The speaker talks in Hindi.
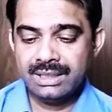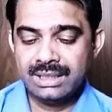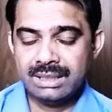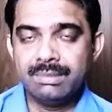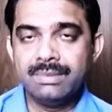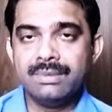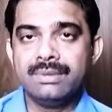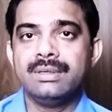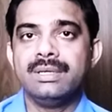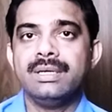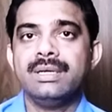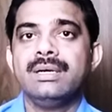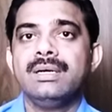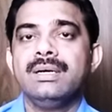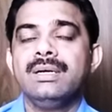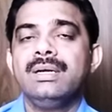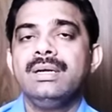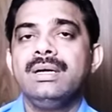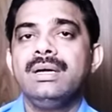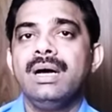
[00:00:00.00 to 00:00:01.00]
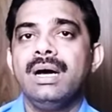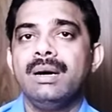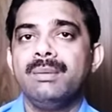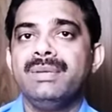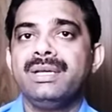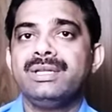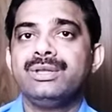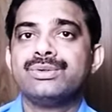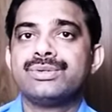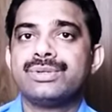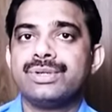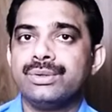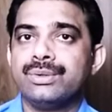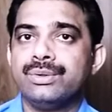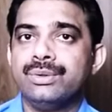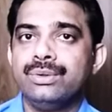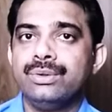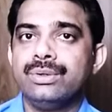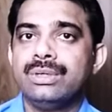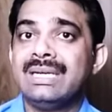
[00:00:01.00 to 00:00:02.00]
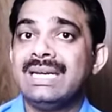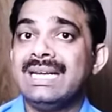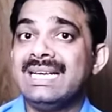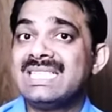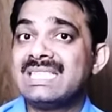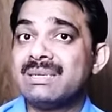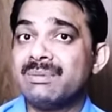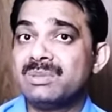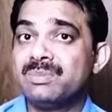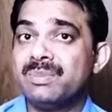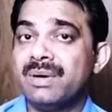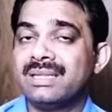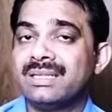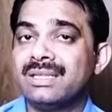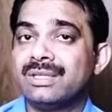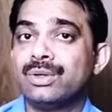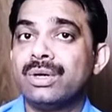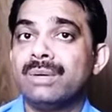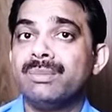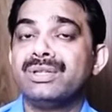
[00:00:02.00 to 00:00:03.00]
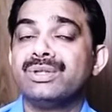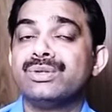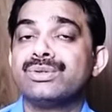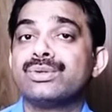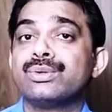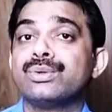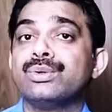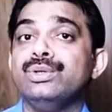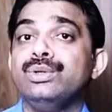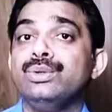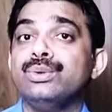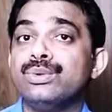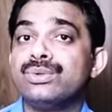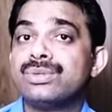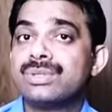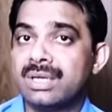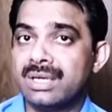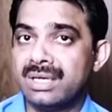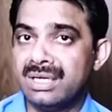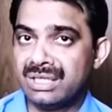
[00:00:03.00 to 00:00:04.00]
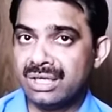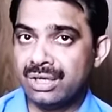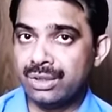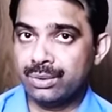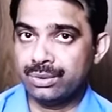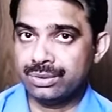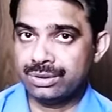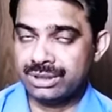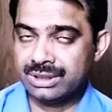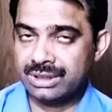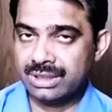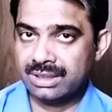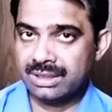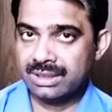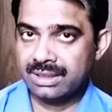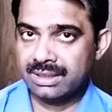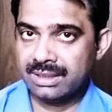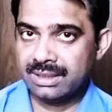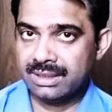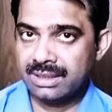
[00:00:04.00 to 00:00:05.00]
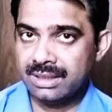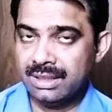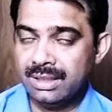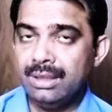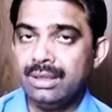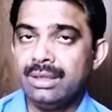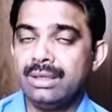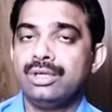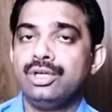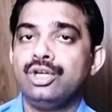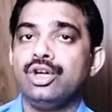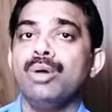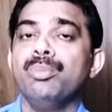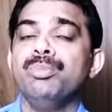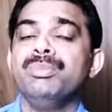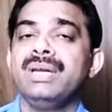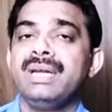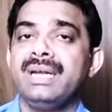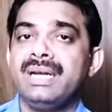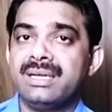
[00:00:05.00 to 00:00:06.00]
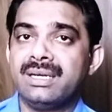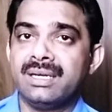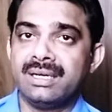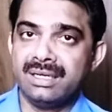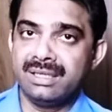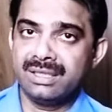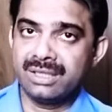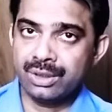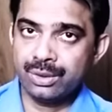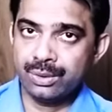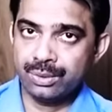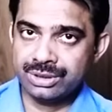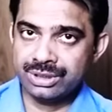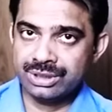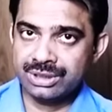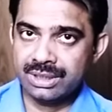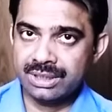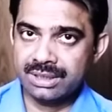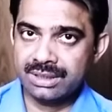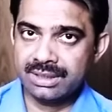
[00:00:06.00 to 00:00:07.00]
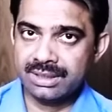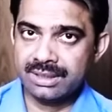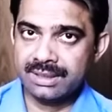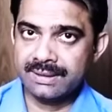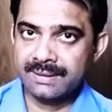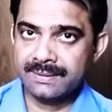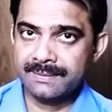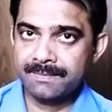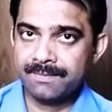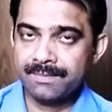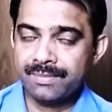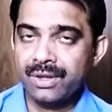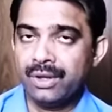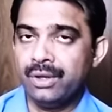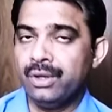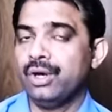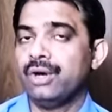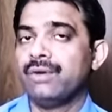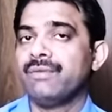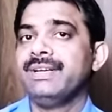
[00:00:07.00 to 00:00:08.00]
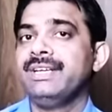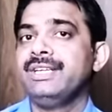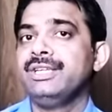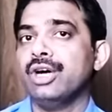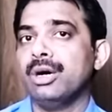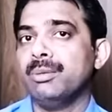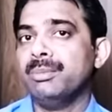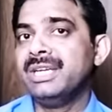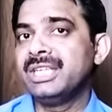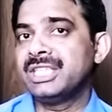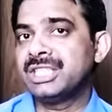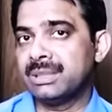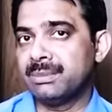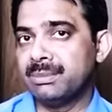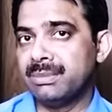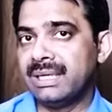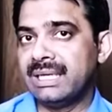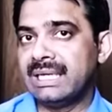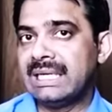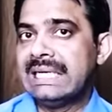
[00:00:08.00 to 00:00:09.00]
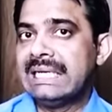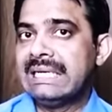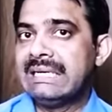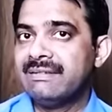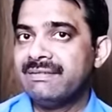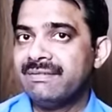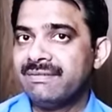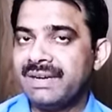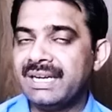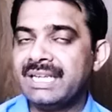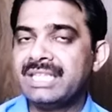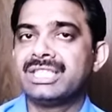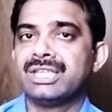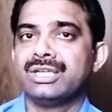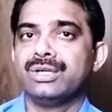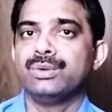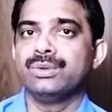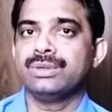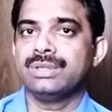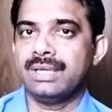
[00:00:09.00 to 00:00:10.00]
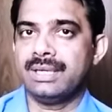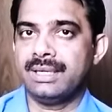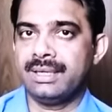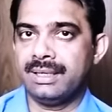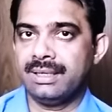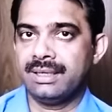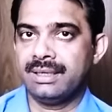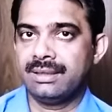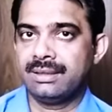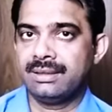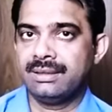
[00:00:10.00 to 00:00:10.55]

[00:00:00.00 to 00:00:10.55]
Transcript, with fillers: तब हम एक दूसरे को नहीं समझ पाते तो हम एक दूसरे को यूज़ करने की कोशिश करते हैं डोमिनेट करने की कोशिश करते हैं और वही डोमिनेशन में फ्रिक्शन होता है